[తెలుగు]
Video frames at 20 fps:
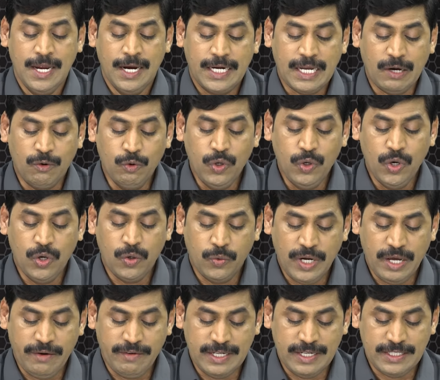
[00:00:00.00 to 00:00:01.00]
టౌన్లో
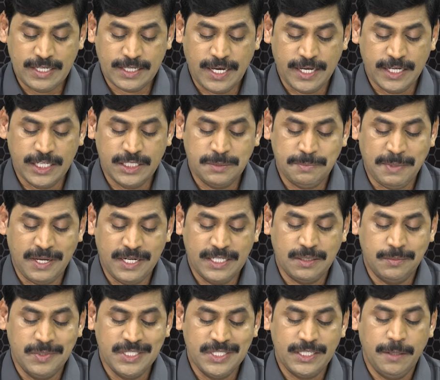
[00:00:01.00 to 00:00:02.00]
కూడా వైఎస్ఆర్ కాంగ్రెస్ పార్టీకి
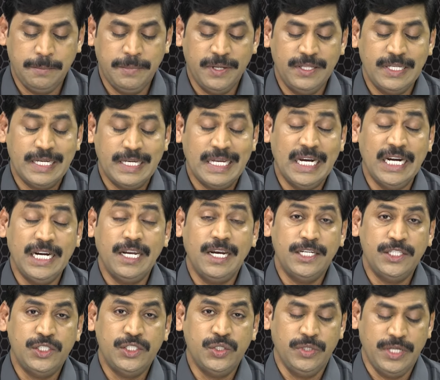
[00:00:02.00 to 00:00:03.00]
సంబంధించిన అభ్యర్థికి లిటిల్
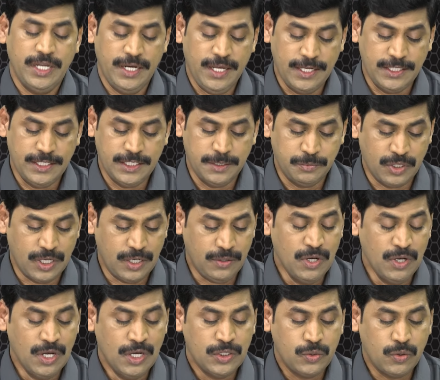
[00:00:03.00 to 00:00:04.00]
ఎడ్జ్ ఉంది అని ఆయన చెప్తున్నారు
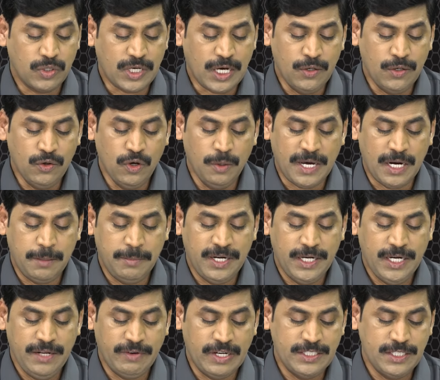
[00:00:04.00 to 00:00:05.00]
సో కర్నూలు
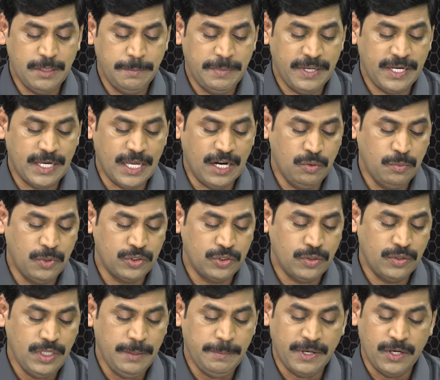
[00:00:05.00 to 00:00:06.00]
పార్లమెంట్ని వైసీపీ
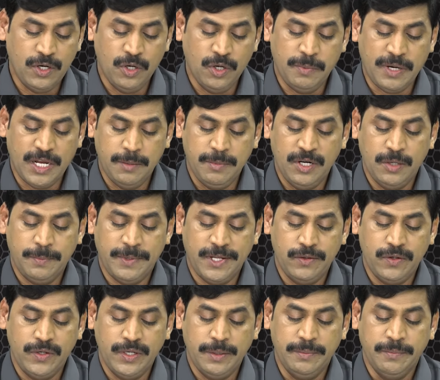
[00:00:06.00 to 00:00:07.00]
గెలవబోతోంది కర్నూలు పార్లమెంట్
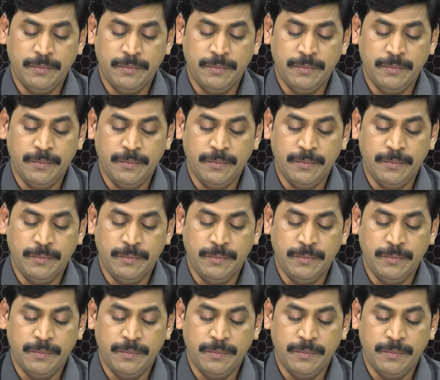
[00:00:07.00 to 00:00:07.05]
పరిధిలోని